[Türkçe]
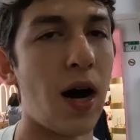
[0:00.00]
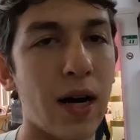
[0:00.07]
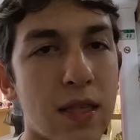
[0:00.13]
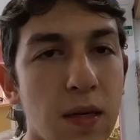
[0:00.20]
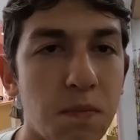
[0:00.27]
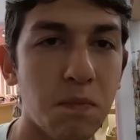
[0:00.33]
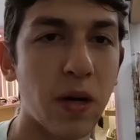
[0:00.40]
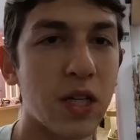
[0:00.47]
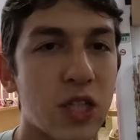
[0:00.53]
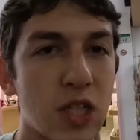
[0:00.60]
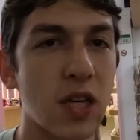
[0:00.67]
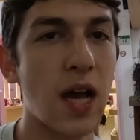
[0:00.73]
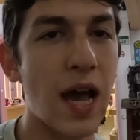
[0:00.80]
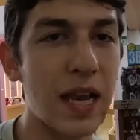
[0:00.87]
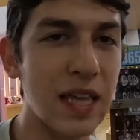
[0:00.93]
adım
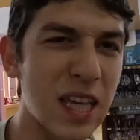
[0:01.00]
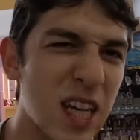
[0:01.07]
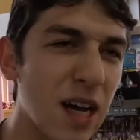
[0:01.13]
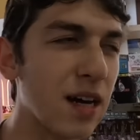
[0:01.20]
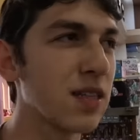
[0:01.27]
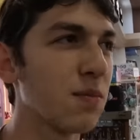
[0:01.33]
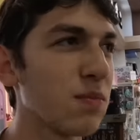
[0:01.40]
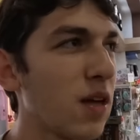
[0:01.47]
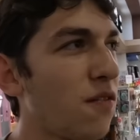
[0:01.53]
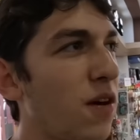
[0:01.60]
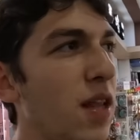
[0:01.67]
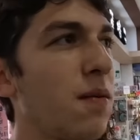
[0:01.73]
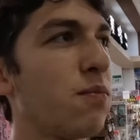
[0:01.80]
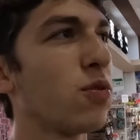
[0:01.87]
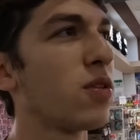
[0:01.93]
başı her iki adımda
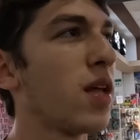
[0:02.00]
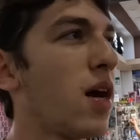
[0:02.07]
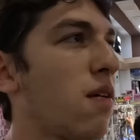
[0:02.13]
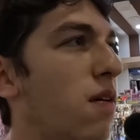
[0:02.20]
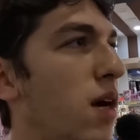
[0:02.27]
falan bunlar